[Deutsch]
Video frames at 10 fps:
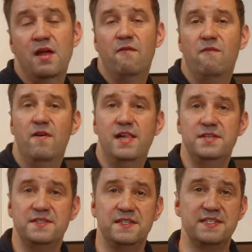
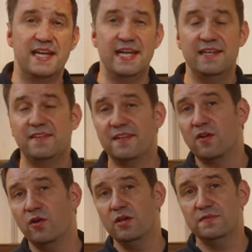welches Design ist denn
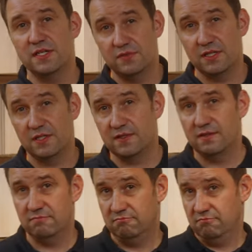euer Favorit?
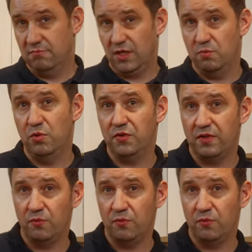gebürstetes